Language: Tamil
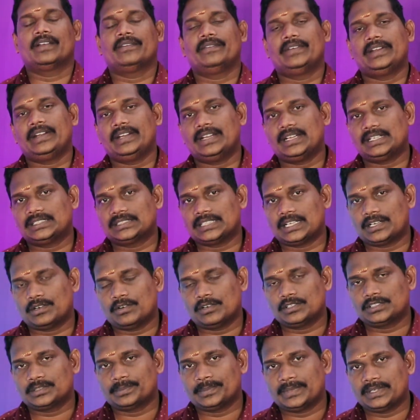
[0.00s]
வின்னர்ஸ்
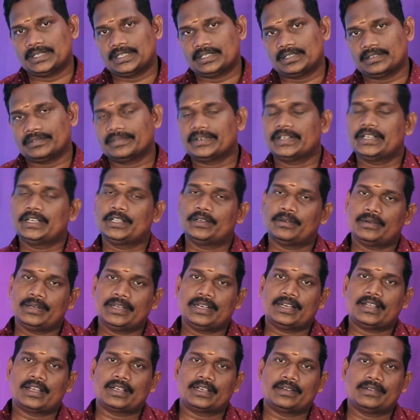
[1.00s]
அனௌன்ஸ்மெண்ட் வீடியோவிலே
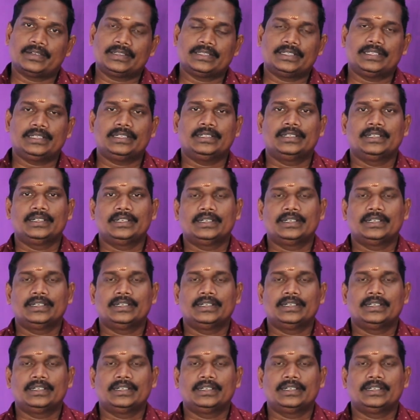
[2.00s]
நாங்கள் வந்து